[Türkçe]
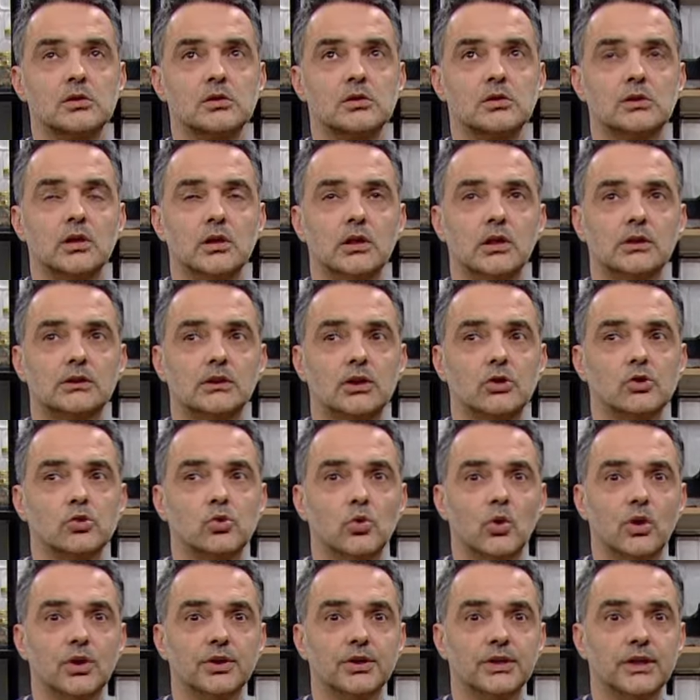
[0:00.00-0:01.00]
Salata
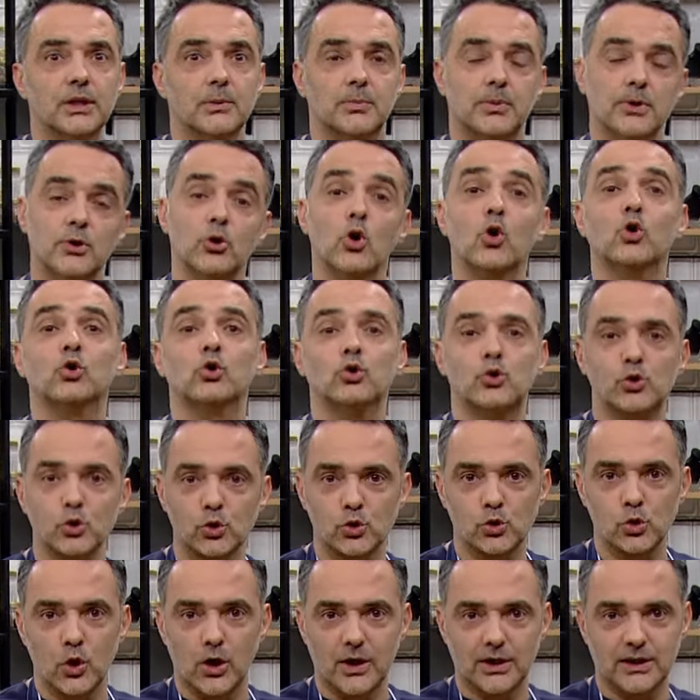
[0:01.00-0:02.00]
soğanı gibi yok küçük
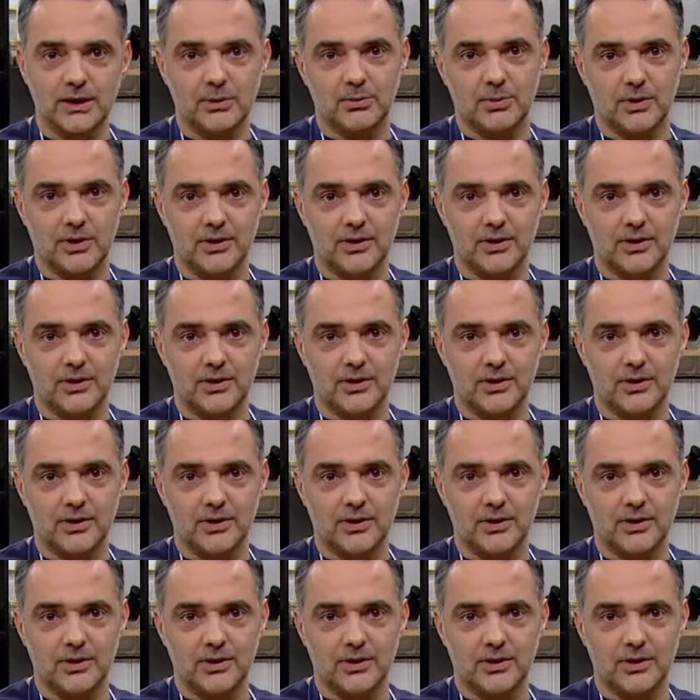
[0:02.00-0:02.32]
soğan gibi.